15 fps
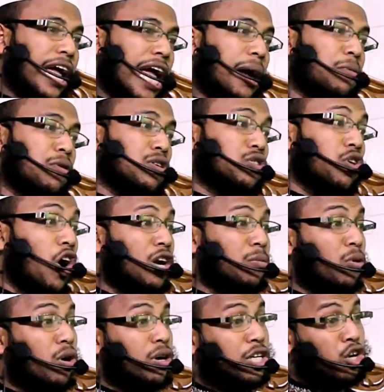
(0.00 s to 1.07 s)
এবং ধর্ম
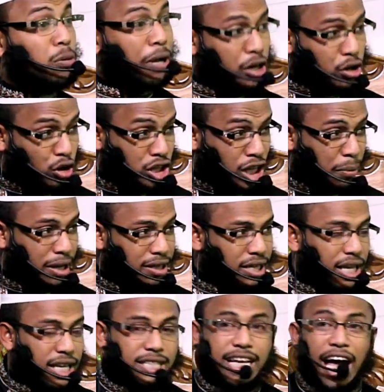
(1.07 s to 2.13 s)
নিরপেক্ষতাবাদ
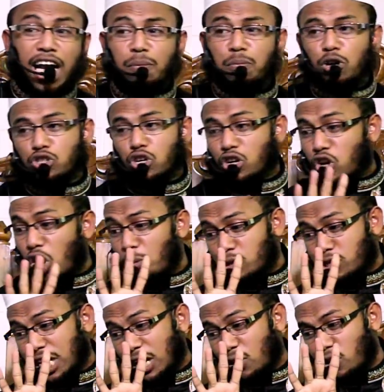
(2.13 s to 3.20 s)
চার বছর
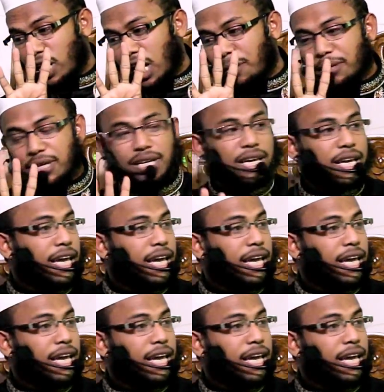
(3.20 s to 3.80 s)
গবেষণা করে আমি